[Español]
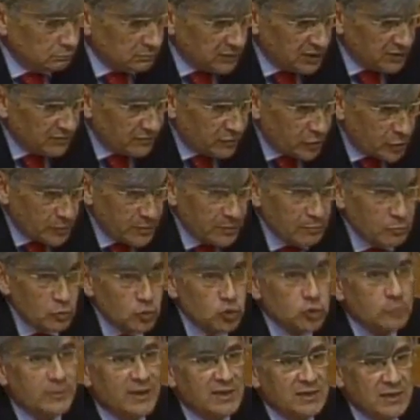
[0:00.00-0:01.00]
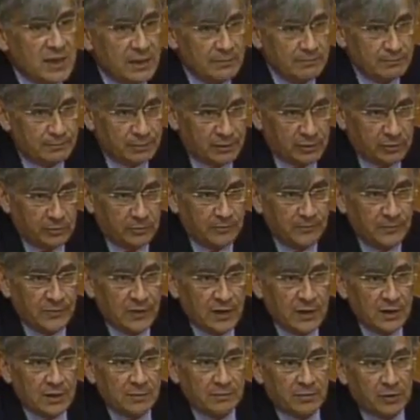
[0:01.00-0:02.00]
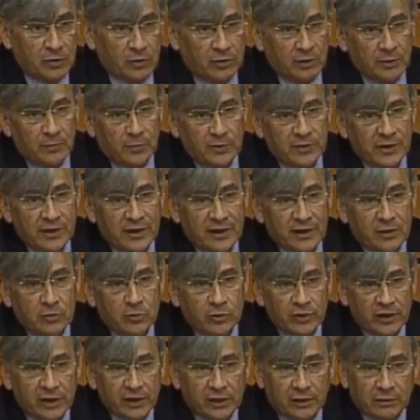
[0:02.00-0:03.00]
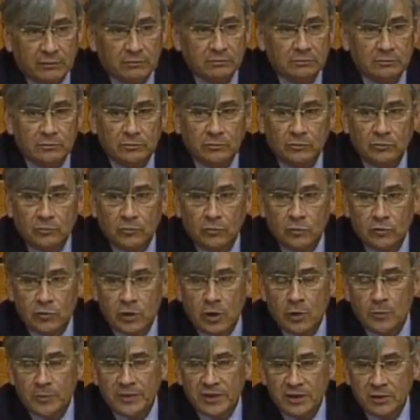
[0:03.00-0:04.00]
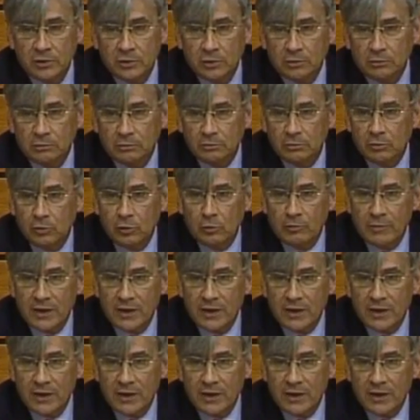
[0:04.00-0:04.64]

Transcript: informe mucho más amplio, pero que pueda recoger una opinión lo